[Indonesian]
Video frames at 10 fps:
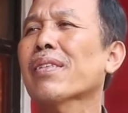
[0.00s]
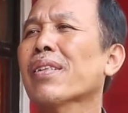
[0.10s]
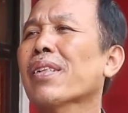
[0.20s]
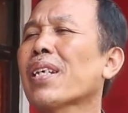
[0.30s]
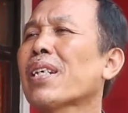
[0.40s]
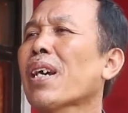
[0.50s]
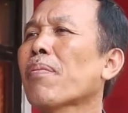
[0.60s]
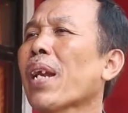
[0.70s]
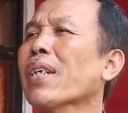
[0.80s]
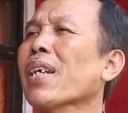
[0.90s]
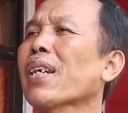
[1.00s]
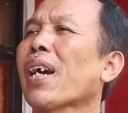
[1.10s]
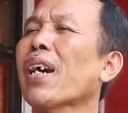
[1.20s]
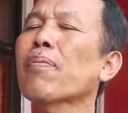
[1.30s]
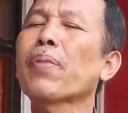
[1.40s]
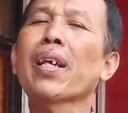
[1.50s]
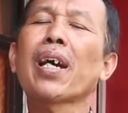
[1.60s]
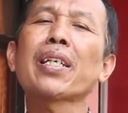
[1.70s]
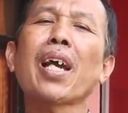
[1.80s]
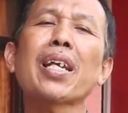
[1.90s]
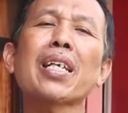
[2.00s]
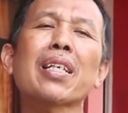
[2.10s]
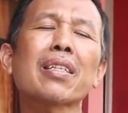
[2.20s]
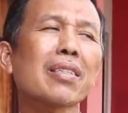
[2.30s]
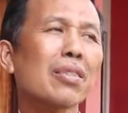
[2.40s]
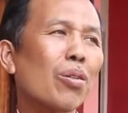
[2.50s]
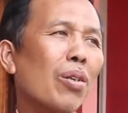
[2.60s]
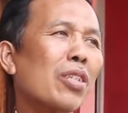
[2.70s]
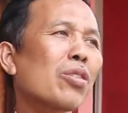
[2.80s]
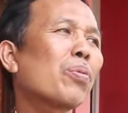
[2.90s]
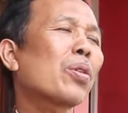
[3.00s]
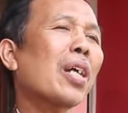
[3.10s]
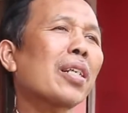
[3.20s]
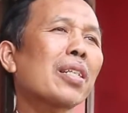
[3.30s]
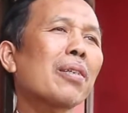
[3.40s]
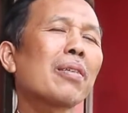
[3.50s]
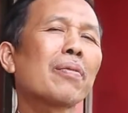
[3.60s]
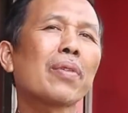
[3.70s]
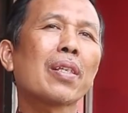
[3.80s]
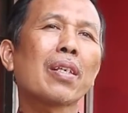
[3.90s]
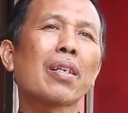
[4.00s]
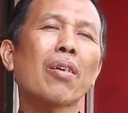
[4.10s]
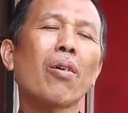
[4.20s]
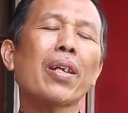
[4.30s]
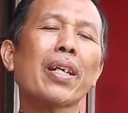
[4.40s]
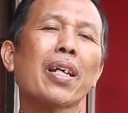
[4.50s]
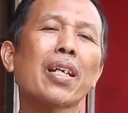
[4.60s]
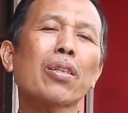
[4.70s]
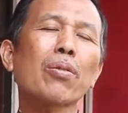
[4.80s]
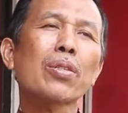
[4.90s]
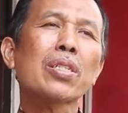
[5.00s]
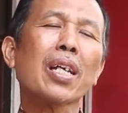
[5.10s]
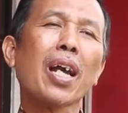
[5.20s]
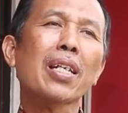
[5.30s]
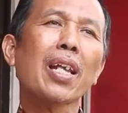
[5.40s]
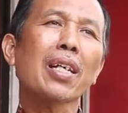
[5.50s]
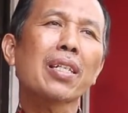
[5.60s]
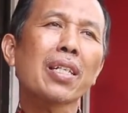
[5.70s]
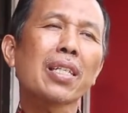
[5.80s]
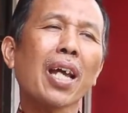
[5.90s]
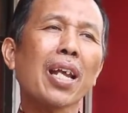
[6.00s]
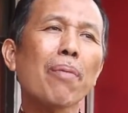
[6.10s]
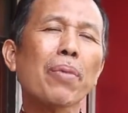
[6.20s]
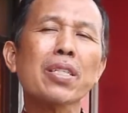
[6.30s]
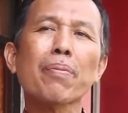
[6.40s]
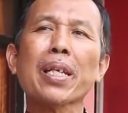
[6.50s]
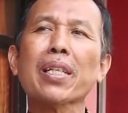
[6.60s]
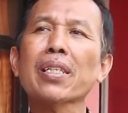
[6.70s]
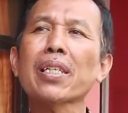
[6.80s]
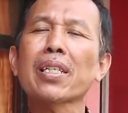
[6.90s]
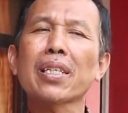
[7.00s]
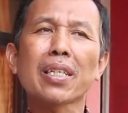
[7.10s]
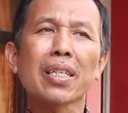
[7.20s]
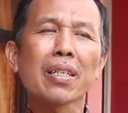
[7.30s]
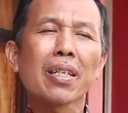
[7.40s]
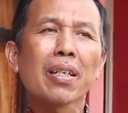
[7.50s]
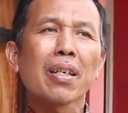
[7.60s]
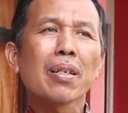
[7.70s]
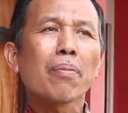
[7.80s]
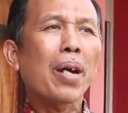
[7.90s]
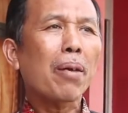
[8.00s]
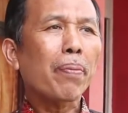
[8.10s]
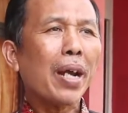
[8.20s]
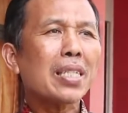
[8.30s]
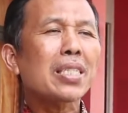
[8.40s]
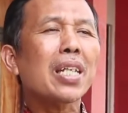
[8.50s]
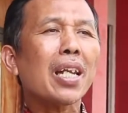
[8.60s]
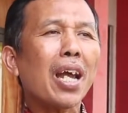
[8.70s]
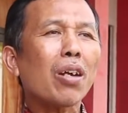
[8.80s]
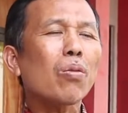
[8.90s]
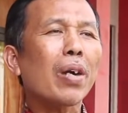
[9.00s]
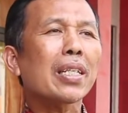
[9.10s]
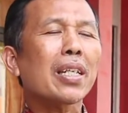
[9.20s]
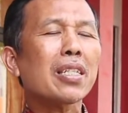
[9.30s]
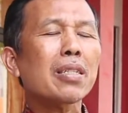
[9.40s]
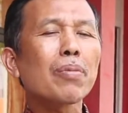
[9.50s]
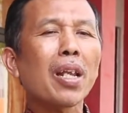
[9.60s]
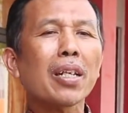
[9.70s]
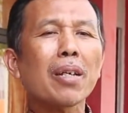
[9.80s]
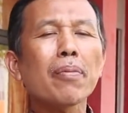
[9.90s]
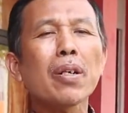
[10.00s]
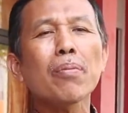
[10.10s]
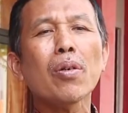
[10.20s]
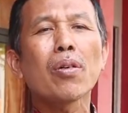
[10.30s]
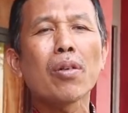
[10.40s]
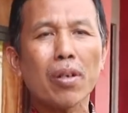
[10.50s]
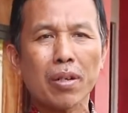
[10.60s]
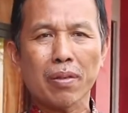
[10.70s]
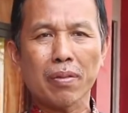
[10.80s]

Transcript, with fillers: tidak melaksanakan berhari-hari sholat subuh tadi. Oleh karena itu, sekali lagi dalam kesempatan ini, Bapak selaku wali kelas 9 memohon